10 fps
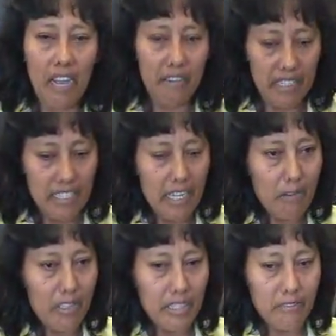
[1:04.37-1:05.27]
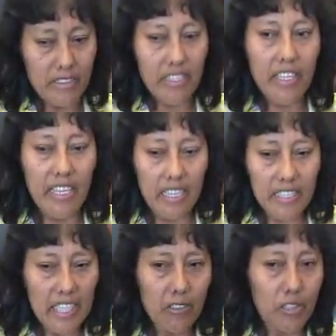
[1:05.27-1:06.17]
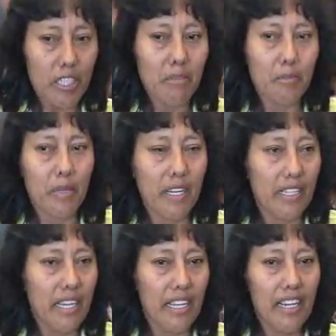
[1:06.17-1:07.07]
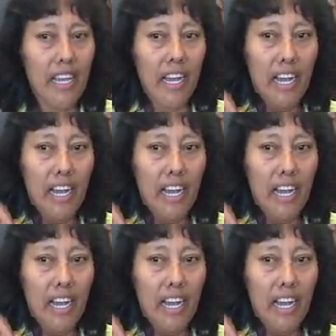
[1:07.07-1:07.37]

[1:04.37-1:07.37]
aunque el diablo te, diga ya no sirves para nada,